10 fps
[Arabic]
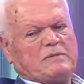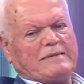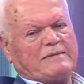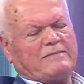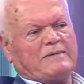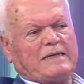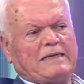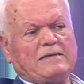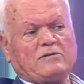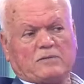
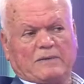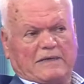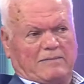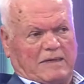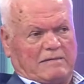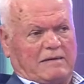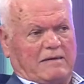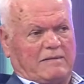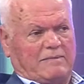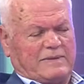معتمدين شو بيعمل
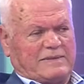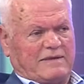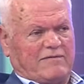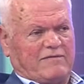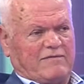الطالب بالصف